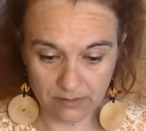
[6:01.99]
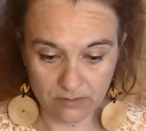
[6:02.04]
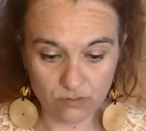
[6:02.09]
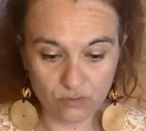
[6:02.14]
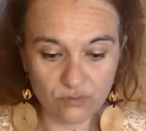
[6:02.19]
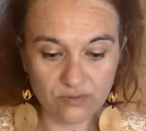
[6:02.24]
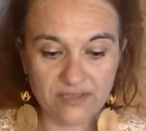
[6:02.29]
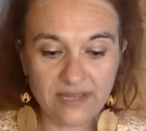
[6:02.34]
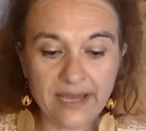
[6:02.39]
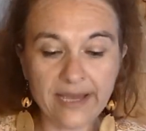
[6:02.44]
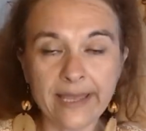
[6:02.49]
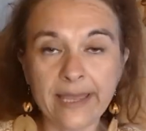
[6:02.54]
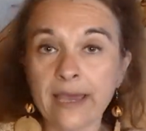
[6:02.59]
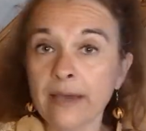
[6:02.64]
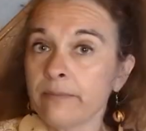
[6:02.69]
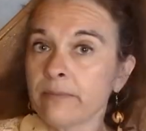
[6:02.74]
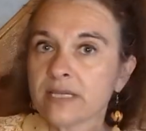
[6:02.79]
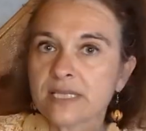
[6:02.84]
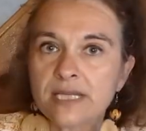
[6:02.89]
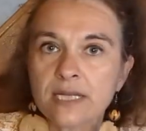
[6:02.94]
Donc
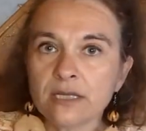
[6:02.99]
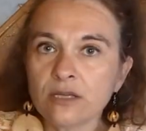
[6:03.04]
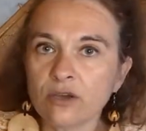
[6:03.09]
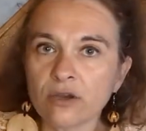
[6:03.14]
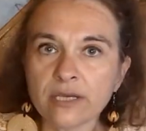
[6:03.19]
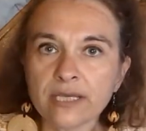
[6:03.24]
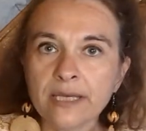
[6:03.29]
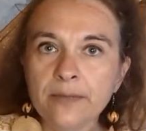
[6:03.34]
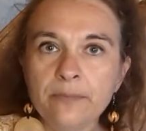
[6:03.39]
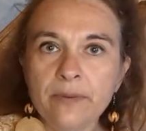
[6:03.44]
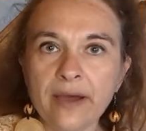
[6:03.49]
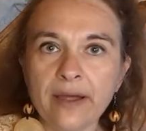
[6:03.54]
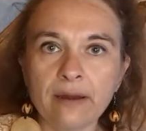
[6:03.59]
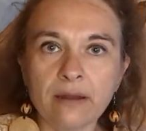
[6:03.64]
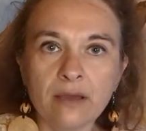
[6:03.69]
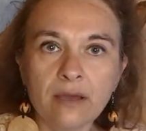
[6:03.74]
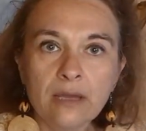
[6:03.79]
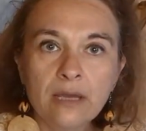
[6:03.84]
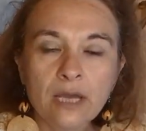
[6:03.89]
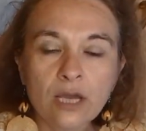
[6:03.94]
derrière, bah, c'est le cœur qui parle.
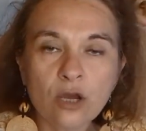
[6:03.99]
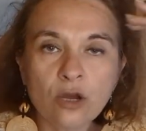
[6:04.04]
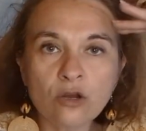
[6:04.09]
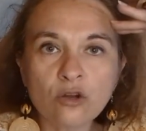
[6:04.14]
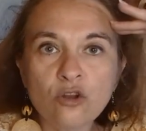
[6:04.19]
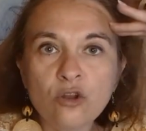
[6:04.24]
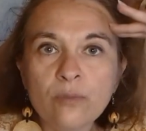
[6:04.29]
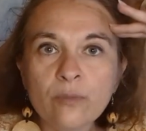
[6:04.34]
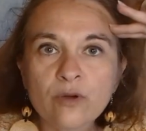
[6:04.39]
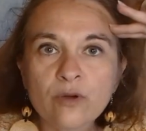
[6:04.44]
Quand le